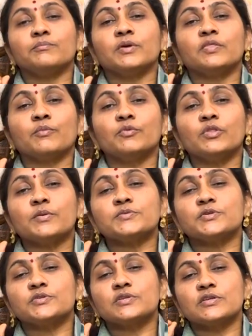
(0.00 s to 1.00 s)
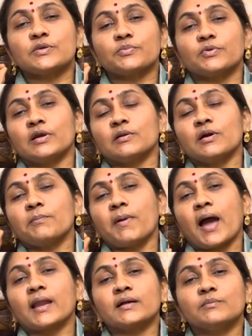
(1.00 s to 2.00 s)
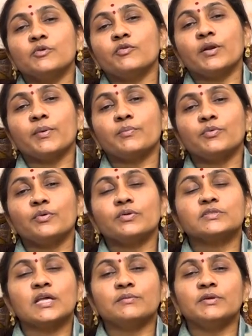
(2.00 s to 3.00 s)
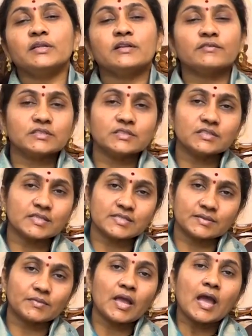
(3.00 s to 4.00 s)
ఇంతకుముందు ఎపిసోడ్స్లో చెప్పుకున్నట్లుగా పానకము వడపప్పు చలిమిడి నైవేద్యం చేస్తాం